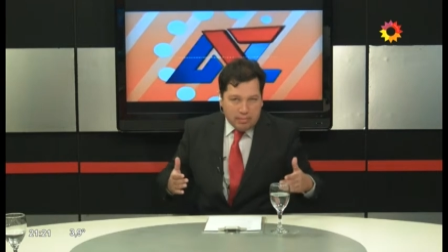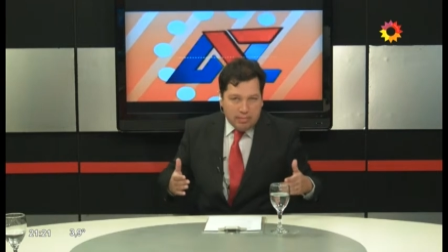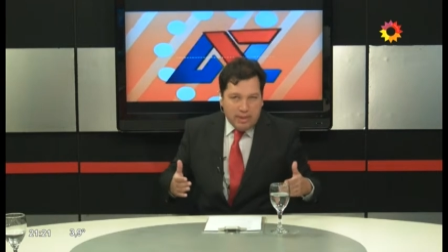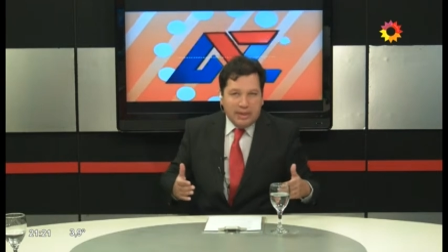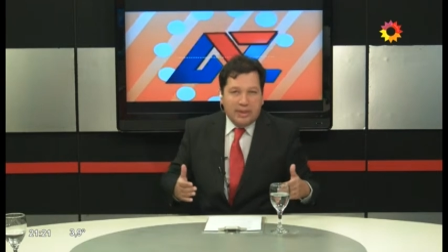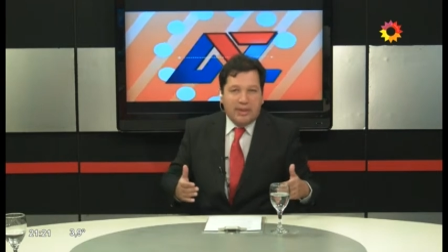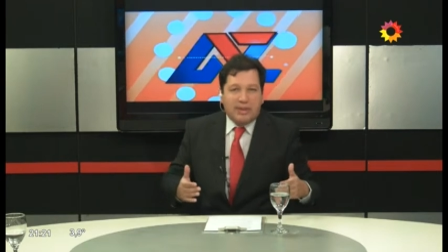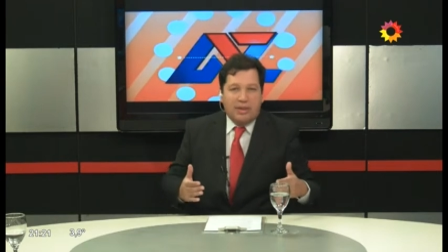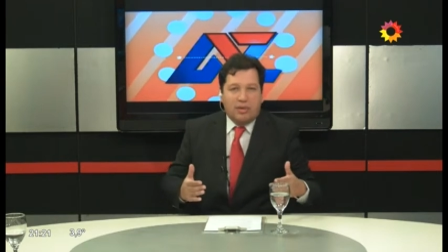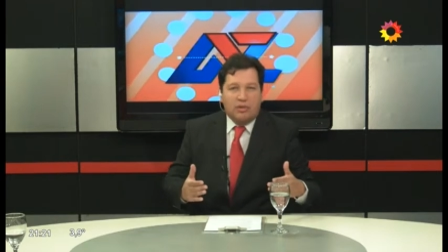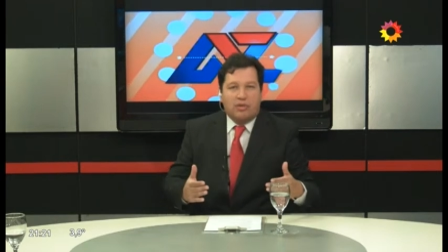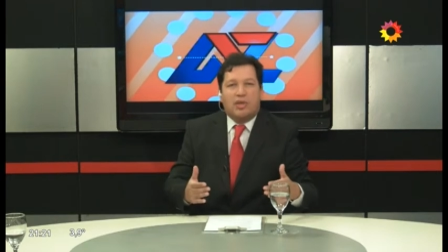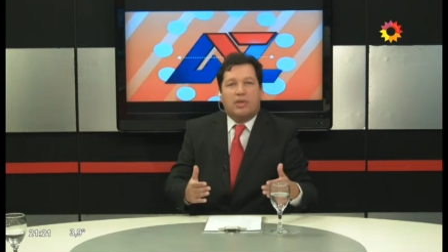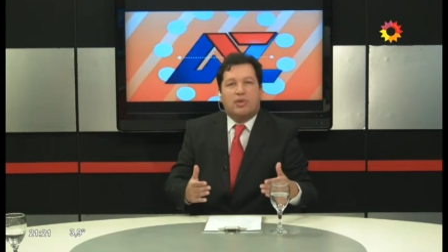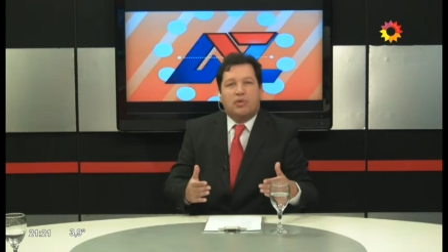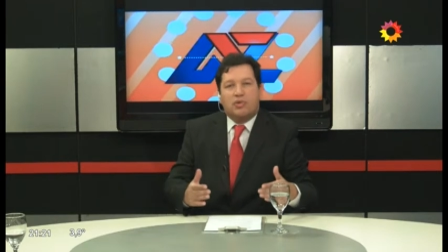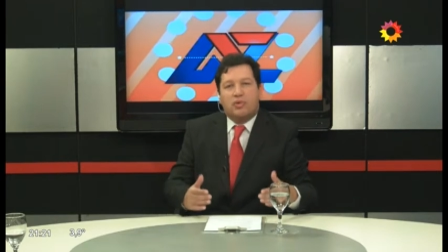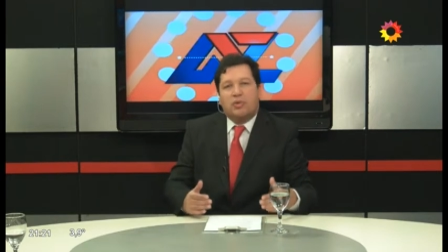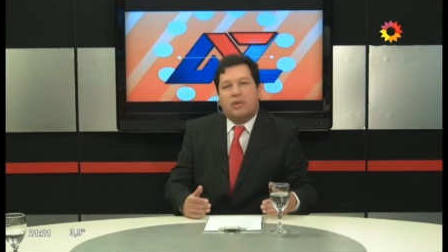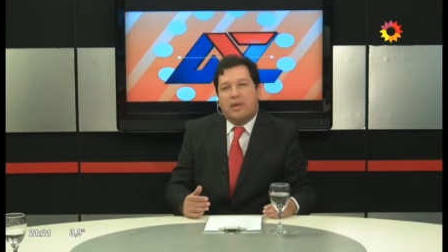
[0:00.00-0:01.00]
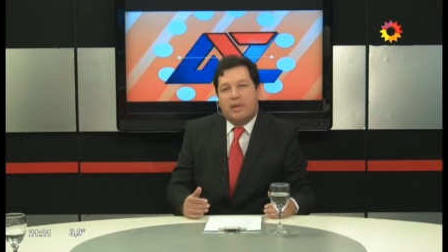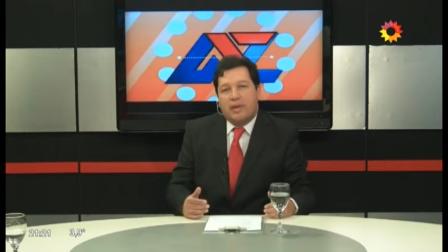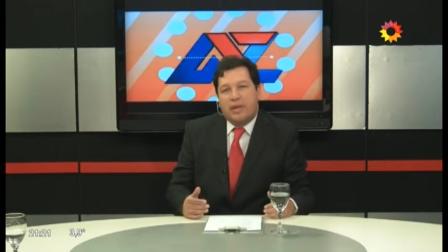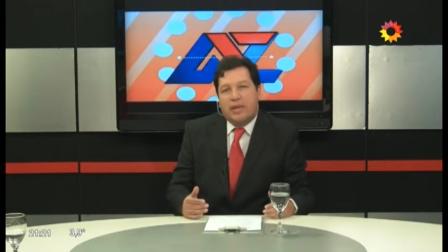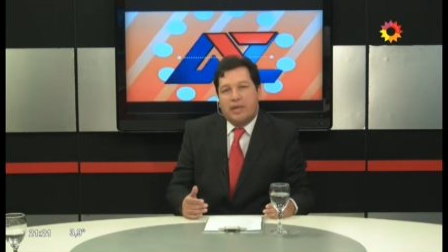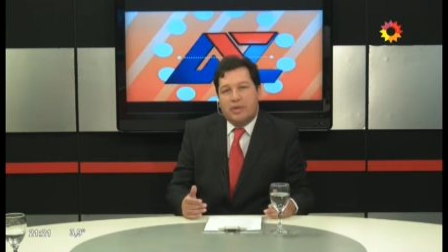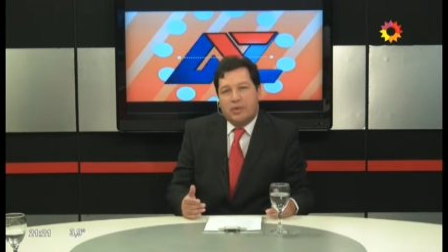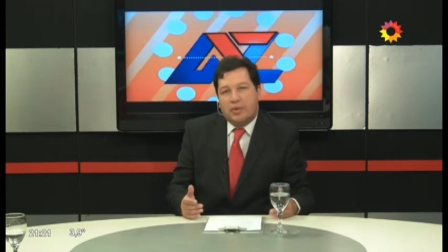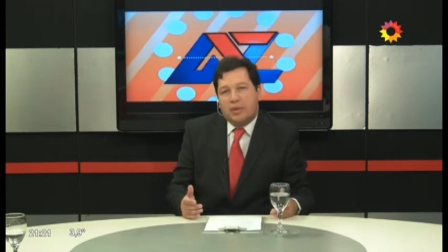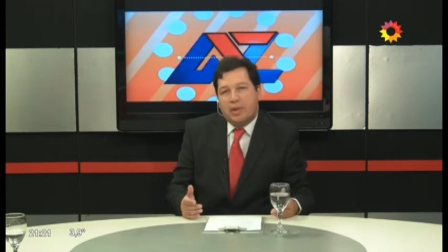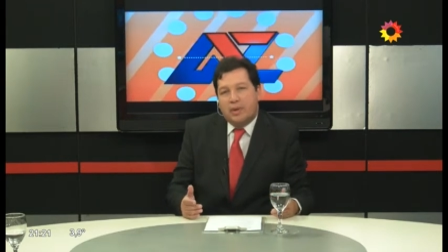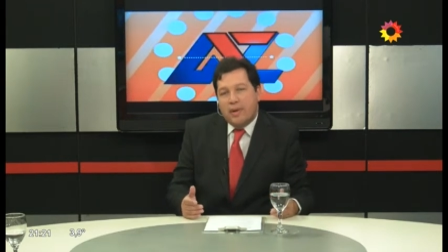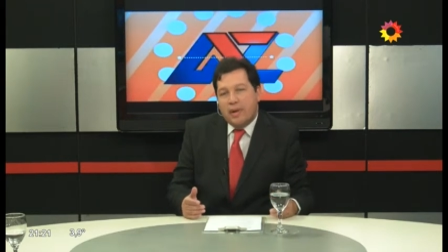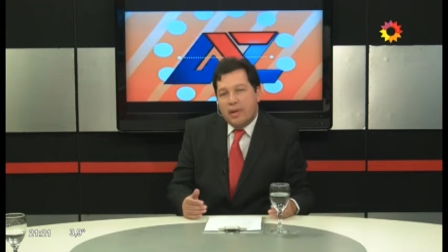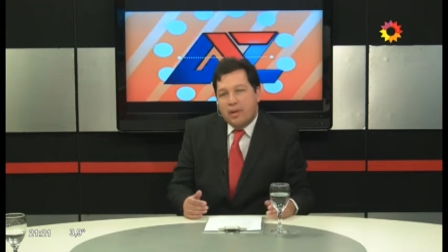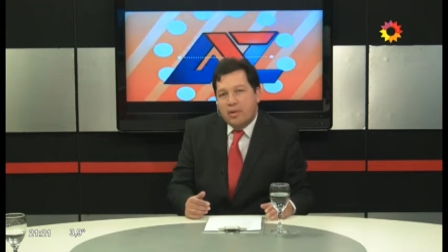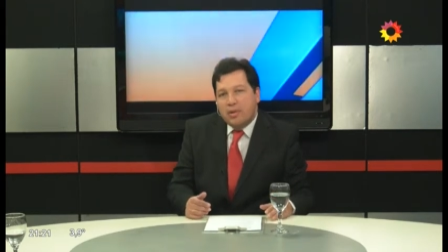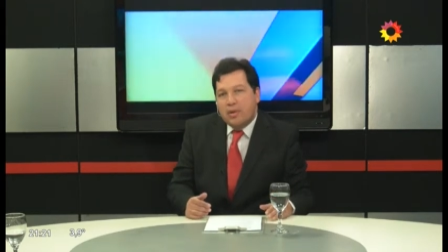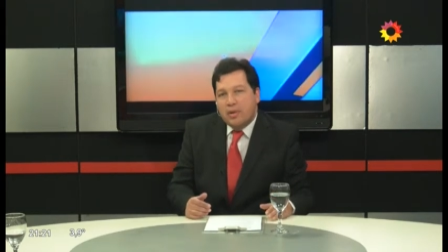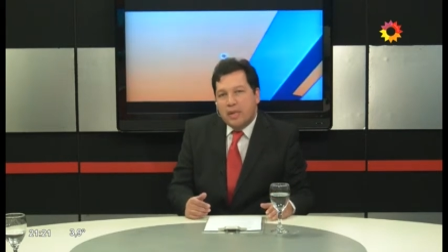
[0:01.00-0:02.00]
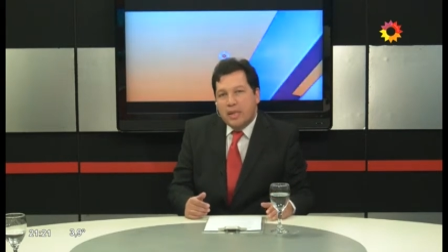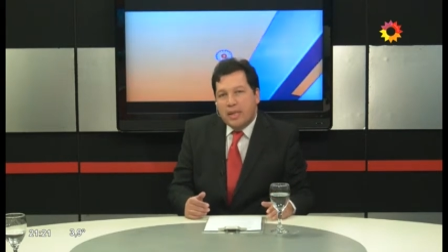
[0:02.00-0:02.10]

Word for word: van desarrollando su tarea y su trabajo